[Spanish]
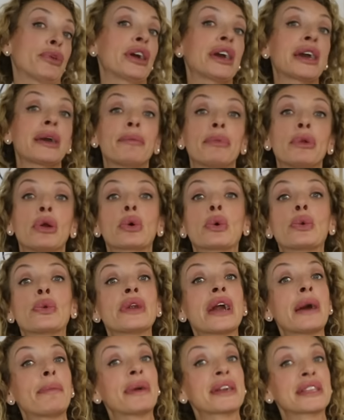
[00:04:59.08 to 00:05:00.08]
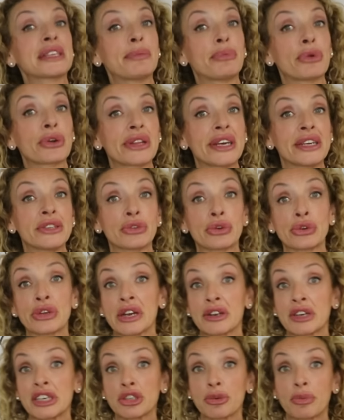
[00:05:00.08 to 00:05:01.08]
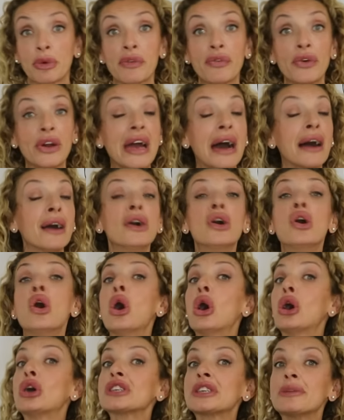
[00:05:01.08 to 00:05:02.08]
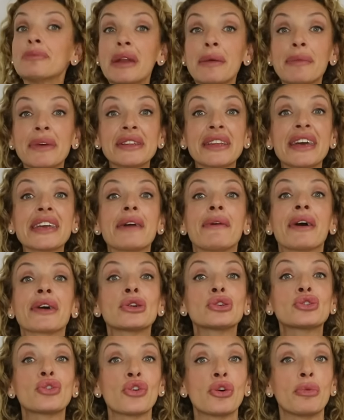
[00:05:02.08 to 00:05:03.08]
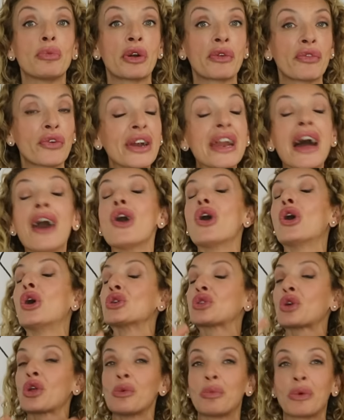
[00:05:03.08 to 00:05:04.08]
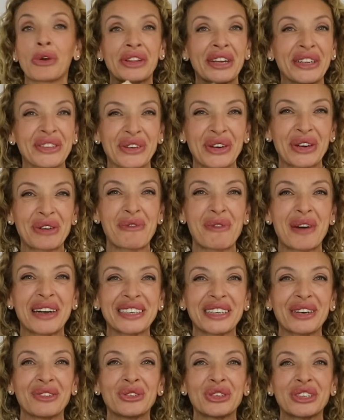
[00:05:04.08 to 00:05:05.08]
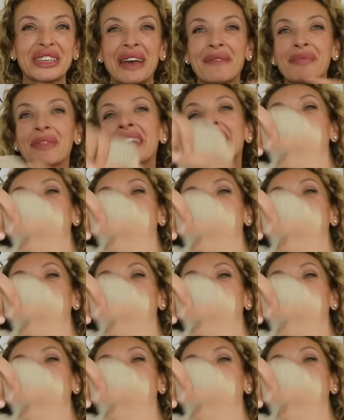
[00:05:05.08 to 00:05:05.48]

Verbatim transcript: por ejemplo, con una parte por dentro y el resto por fuera o simplemente llevarlo todo por fuera o todo por dentro, como más te guste.